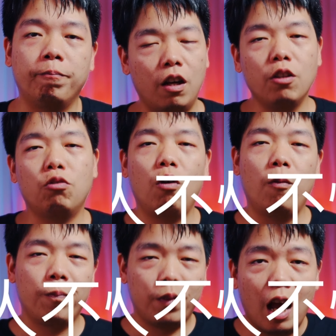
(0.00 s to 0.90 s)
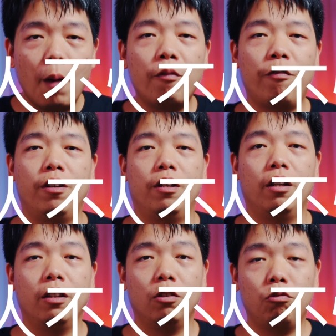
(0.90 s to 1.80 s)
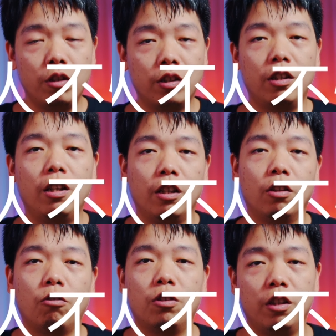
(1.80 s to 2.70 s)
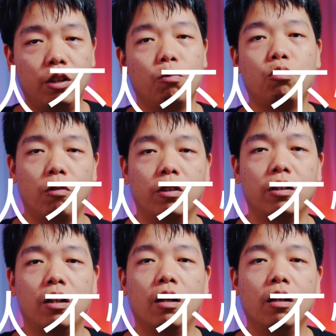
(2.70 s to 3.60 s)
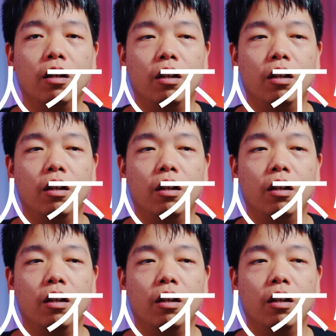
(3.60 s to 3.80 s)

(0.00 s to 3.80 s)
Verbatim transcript: 可以说大部分人对摄影都是一无所知的，